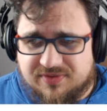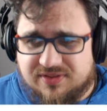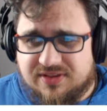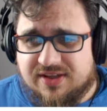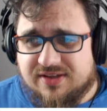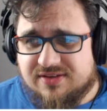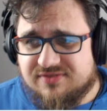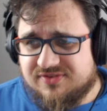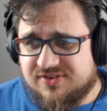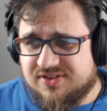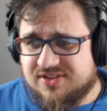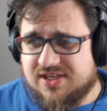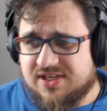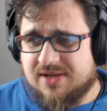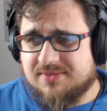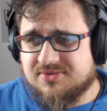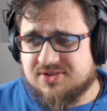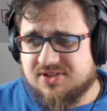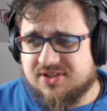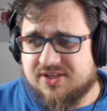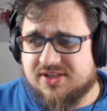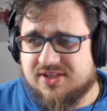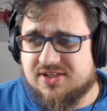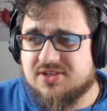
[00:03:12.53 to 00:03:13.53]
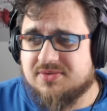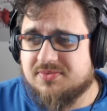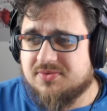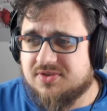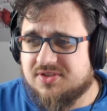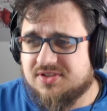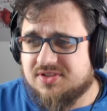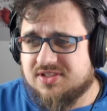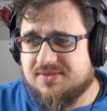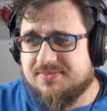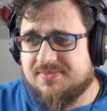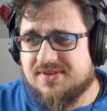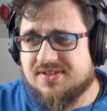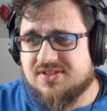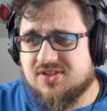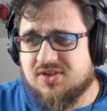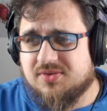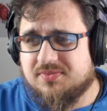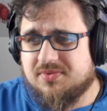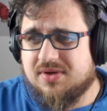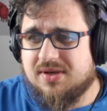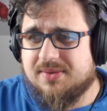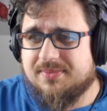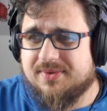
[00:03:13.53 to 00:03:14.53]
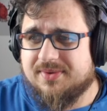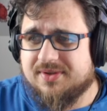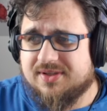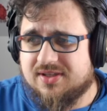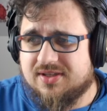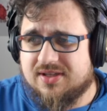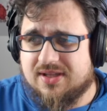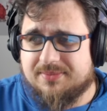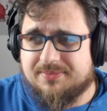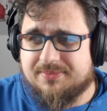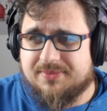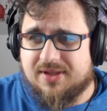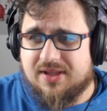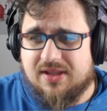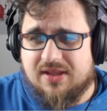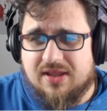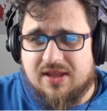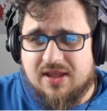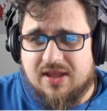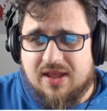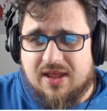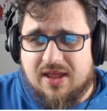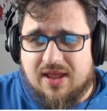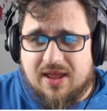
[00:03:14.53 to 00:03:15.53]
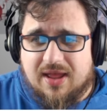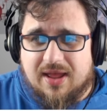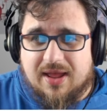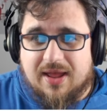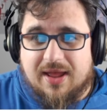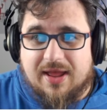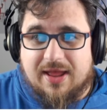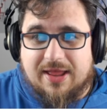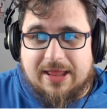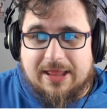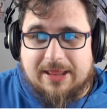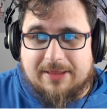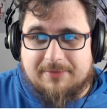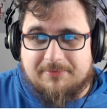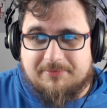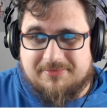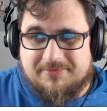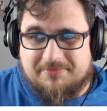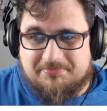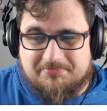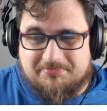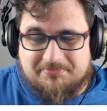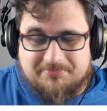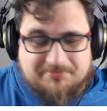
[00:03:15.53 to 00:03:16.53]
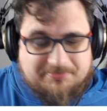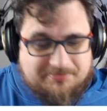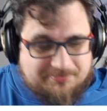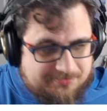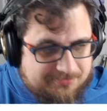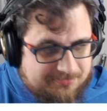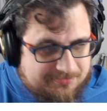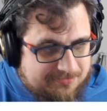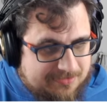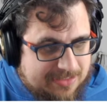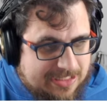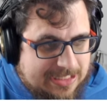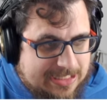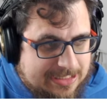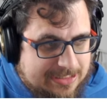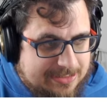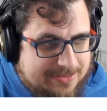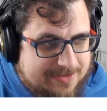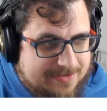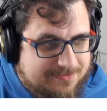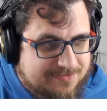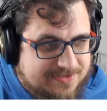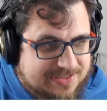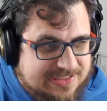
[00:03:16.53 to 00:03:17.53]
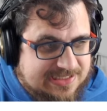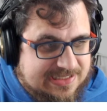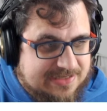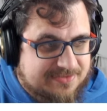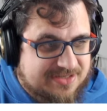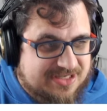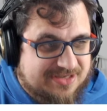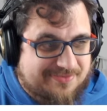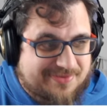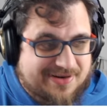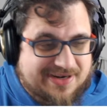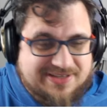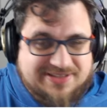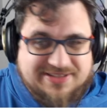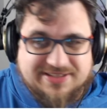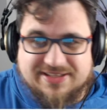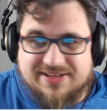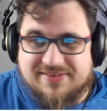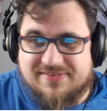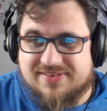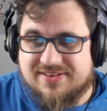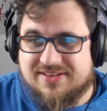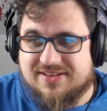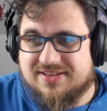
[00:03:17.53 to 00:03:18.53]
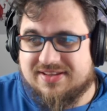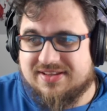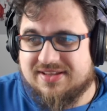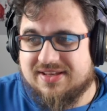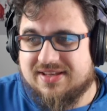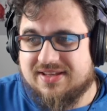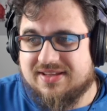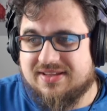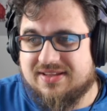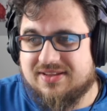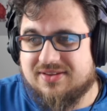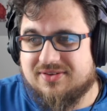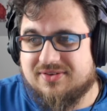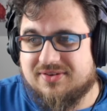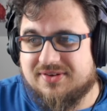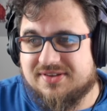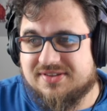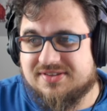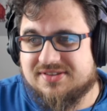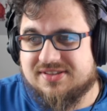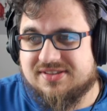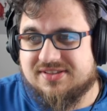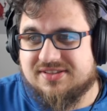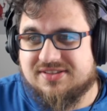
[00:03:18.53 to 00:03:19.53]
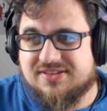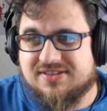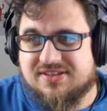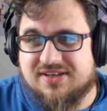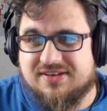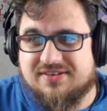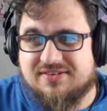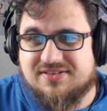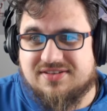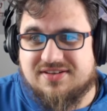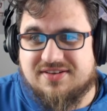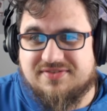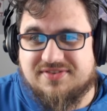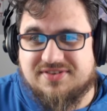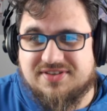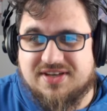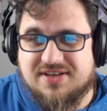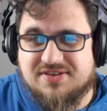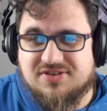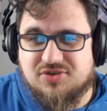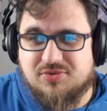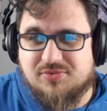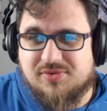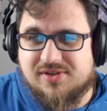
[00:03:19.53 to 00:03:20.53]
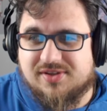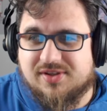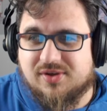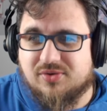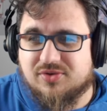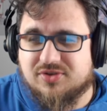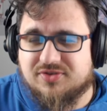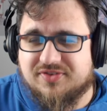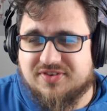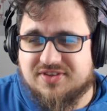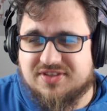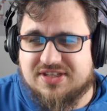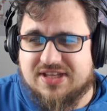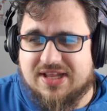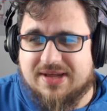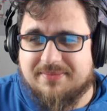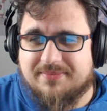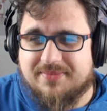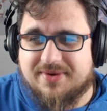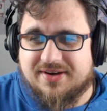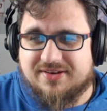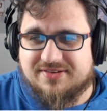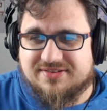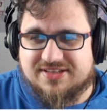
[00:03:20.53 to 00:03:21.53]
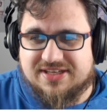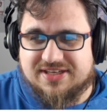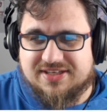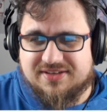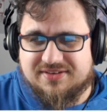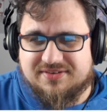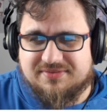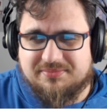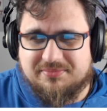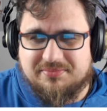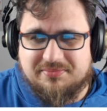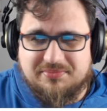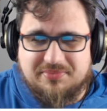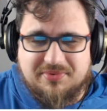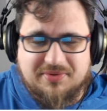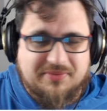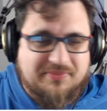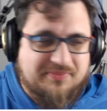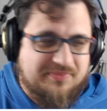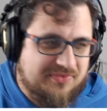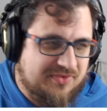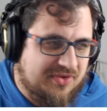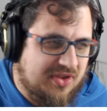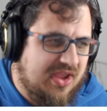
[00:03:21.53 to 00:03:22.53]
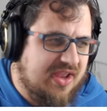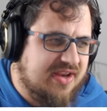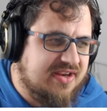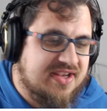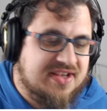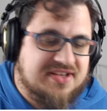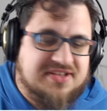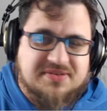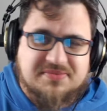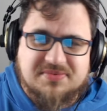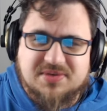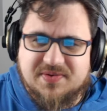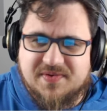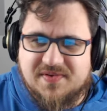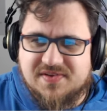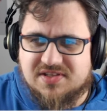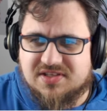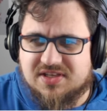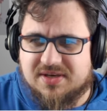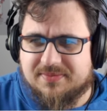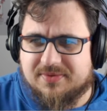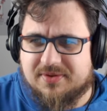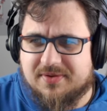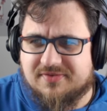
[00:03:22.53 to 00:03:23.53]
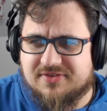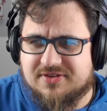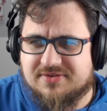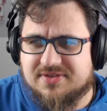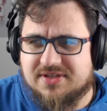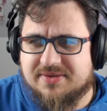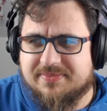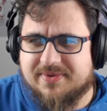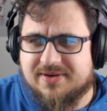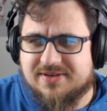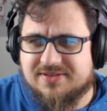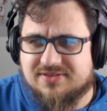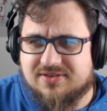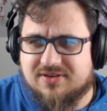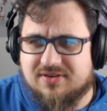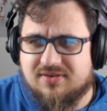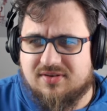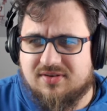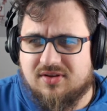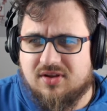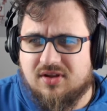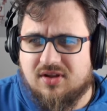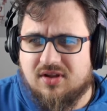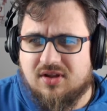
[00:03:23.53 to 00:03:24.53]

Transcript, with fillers: nie wiedziałem, że takie są różnice między oboma metodami. Yy, przyznam się bardziej, nawet nie do końca co wiedziałem, że można tak używać number, bo no, ja nie jestem JavaScriptowcem za bardzo.